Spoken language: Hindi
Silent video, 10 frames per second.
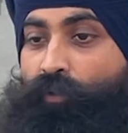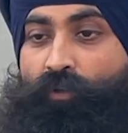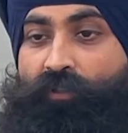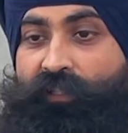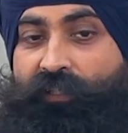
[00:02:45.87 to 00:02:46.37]
लो
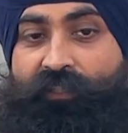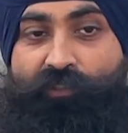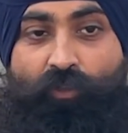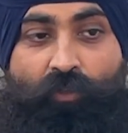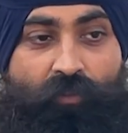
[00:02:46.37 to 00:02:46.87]
कि
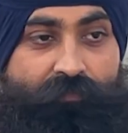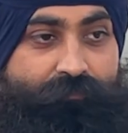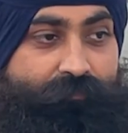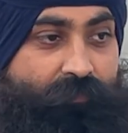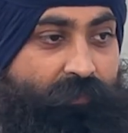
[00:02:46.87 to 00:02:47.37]
जो
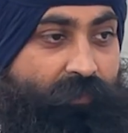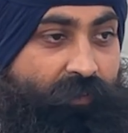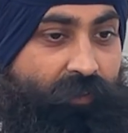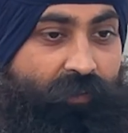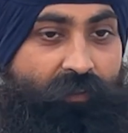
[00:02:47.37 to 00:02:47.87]

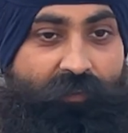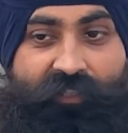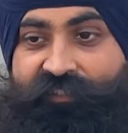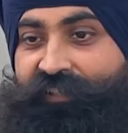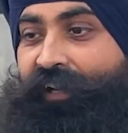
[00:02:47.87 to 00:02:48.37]

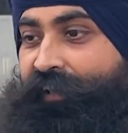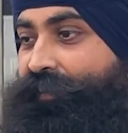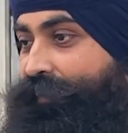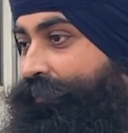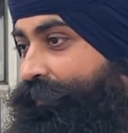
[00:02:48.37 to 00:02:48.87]
कक्षाएं
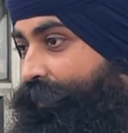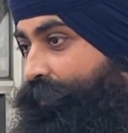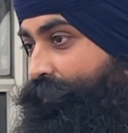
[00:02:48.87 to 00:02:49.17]
लगती हैं